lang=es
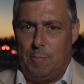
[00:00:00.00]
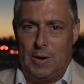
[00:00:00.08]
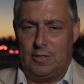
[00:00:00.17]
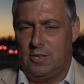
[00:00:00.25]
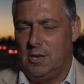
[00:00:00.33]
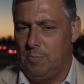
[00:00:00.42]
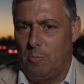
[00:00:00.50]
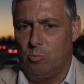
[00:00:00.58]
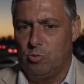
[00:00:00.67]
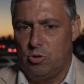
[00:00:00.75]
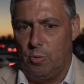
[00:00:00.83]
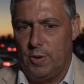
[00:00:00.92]
participan
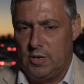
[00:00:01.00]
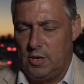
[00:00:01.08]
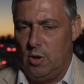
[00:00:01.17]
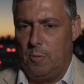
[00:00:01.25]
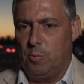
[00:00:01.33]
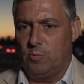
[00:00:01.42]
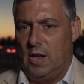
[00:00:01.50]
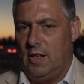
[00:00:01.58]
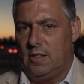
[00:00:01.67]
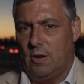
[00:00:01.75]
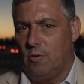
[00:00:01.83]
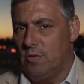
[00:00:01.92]
muchos vecinos de Punta del
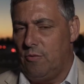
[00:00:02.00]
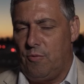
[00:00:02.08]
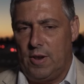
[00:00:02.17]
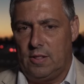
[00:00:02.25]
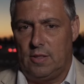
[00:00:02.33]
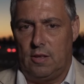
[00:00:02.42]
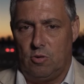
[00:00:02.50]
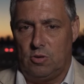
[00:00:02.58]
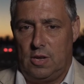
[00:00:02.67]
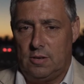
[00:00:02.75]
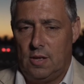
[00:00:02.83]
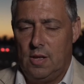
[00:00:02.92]
Este con diferentes
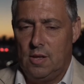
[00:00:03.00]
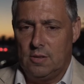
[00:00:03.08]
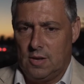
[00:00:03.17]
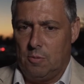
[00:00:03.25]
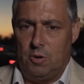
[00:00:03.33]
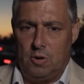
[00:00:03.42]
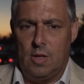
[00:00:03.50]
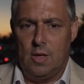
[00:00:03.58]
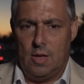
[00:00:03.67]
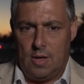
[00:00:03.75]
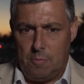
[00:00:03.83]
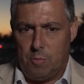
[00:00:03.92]
cosas, así que bueno,
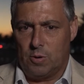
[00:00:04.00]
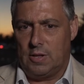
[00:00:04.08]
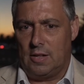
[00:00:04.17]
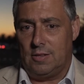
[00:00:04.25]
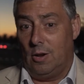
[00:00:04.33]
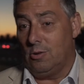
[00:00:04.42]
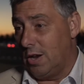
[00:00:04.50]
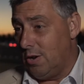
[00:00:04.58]
importante los